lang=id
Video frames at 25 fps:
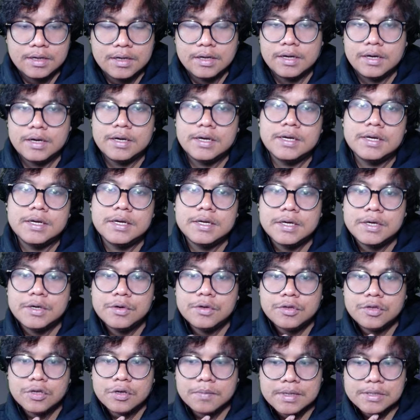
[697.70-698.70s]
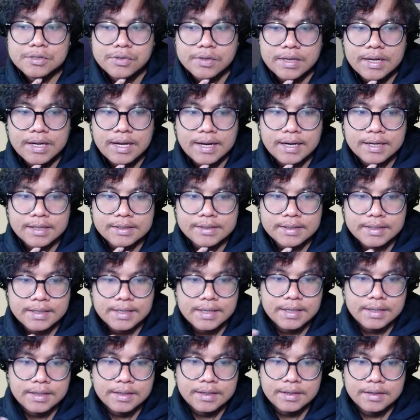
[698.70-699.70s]
Uh, untuk masukin
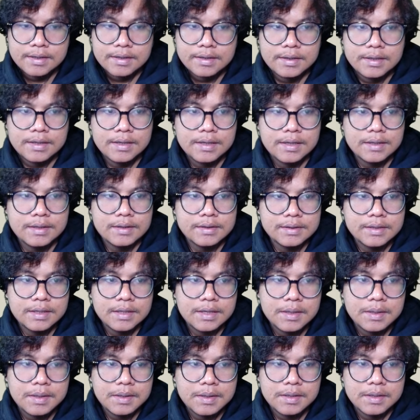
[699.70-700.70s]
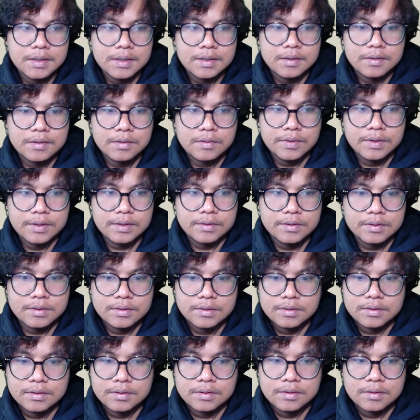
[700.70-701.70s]
karakternya kita wait,
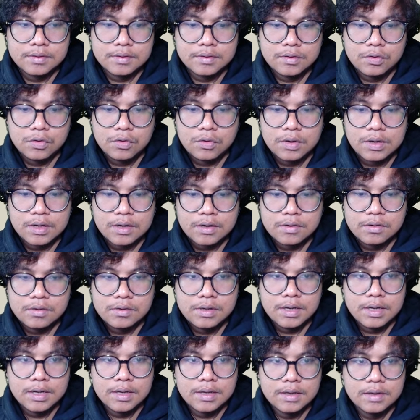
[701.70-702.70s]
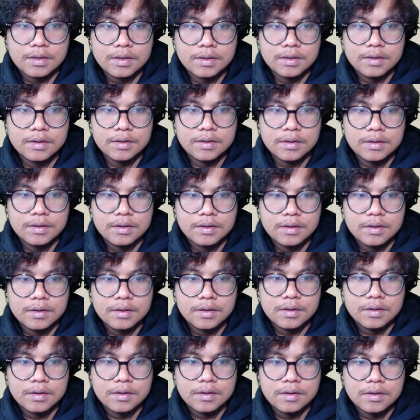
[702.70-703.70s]
lu keluar dulu dah.
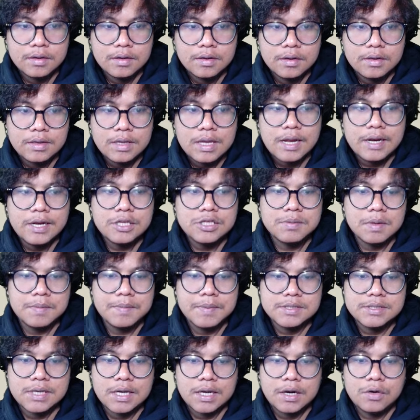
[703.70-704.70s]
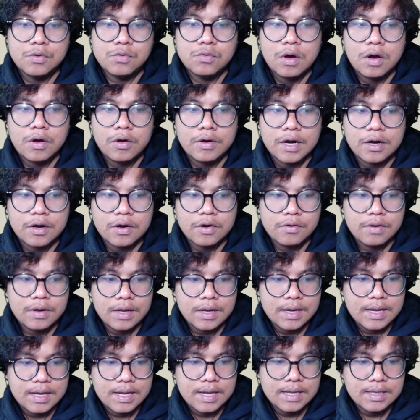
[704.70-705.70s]
Ya ini cuma bisa dua orang doang
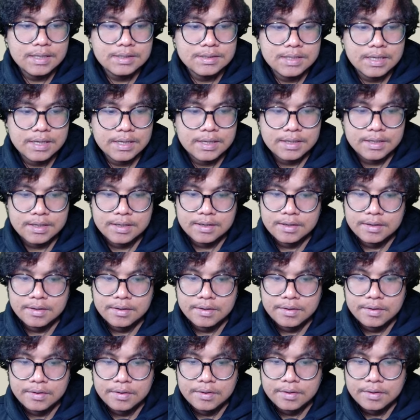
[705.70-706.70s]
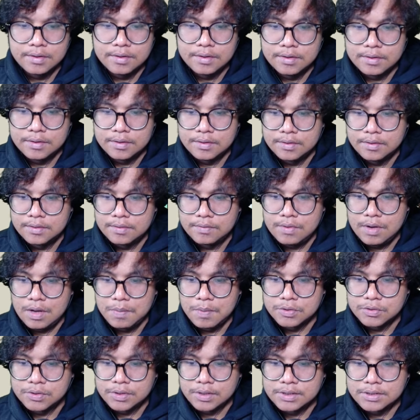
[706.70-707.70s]
kah anjay Wah
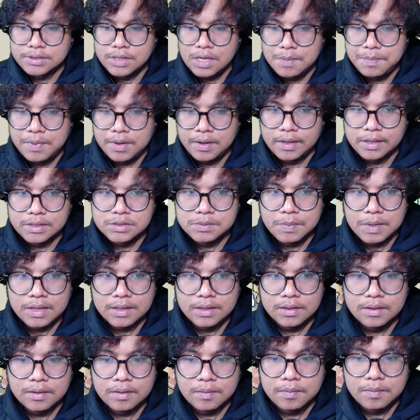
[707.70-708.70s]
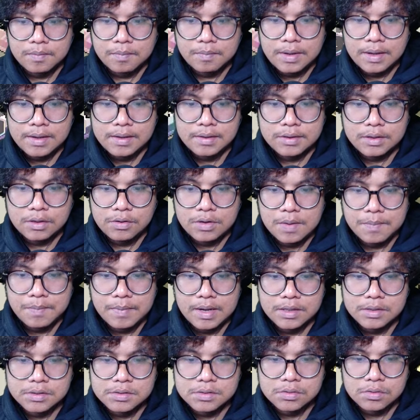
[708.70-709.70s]
masukin siapa guys Mat Maita udah
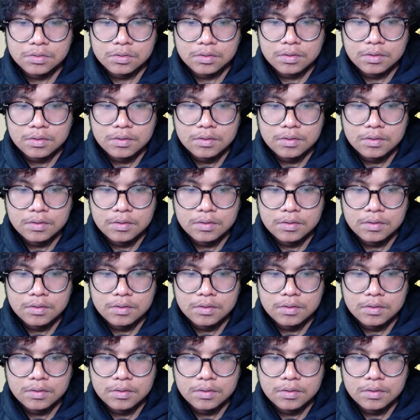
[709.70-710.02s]
masuk